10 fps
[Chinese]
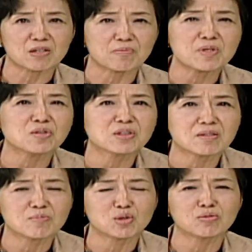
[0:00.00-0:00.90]
有没有
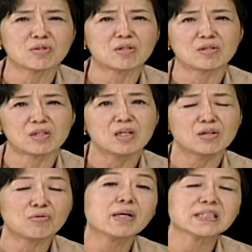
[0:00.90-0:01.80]
这么多
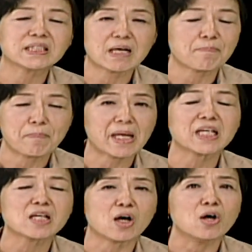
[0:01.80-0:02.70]
乱象？
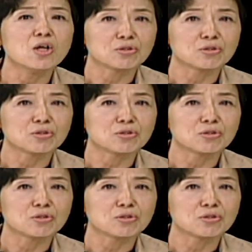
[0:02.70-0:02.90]
没有。